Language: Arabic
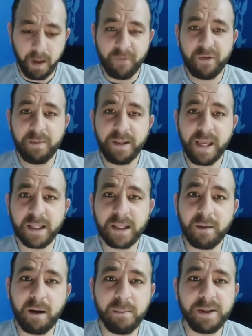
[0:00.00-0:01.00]
في البدايه
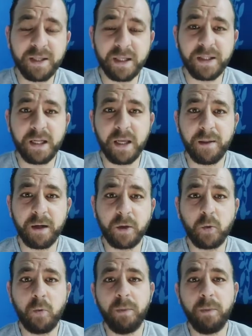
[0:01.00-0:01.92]
طبعا بستاذن حضراتكم